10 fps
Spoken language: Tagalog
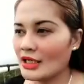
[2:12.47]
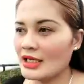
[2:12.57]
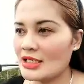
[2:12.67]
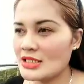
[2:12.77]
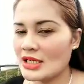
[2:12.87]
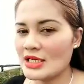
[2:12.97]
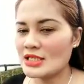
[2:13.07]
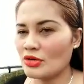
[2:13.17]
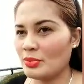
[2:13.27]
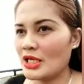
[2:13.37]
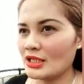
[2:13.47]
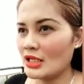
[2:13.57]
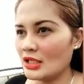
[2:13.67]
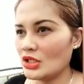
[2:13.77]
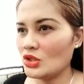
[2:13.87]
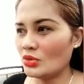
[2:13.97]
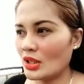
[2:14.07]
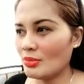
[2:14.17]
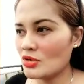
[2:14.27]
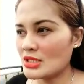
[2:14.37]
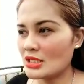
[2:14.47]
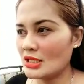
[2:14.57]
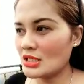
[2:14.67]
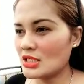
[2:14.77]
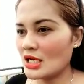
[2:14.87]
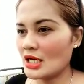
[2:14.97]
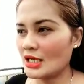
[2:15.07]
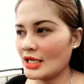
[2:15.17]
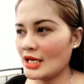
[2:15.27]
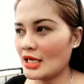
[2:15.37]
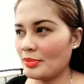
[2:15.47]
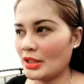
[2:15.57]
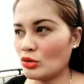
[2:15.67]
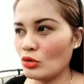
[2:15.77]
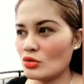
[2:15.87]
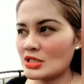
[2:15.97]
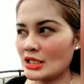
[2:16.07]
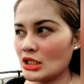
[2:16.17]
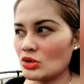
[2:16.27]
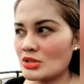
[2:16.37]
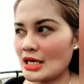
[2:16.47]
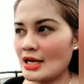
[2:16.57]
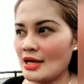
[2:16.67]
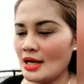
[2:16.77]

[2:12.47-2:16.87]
kana siya guys na ko ipakita ninyo kay mausad na siya ang agyanan padulong sa dito sa